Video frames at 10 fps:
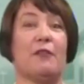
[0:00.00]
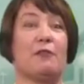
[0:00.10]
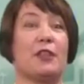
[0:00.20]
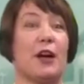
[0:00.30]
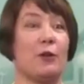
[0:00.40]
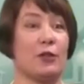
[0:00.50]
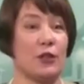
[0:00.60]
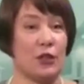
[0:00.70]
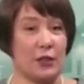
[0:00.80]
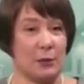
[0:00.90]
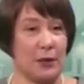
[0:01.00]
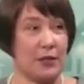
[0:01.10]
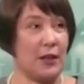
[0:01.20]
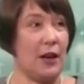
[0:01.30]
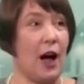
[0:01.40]
встает сначала с
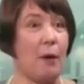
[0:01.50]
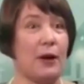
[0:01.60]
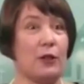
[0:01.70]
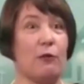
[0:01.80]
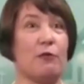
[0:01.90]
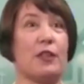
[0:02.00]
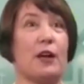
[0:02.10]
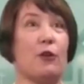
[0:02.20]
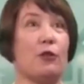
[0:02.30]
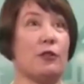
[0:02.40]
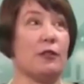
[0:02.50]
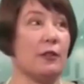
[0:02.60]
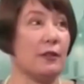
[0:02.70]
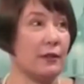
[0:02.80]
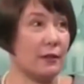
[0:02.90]
постели, а потом встает
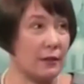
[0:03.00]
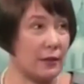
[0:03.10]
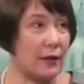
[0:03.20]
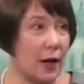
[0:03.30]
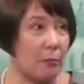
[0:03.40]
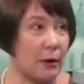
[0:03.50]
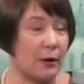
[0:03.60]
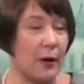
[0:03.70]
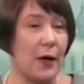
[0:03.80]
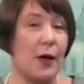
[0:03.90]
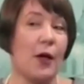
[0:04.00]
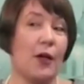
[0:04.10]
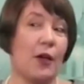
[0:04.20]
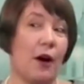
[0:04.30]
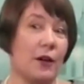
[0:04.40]
э, на пол.
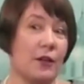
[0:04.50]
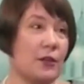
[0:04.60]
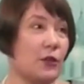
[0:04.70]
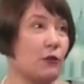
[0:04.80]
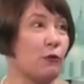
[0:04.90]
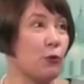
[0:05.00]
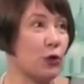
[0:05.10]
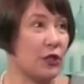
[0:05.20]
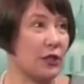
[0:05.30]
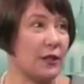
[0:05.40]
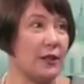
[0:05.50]
И они, значит, в ужасе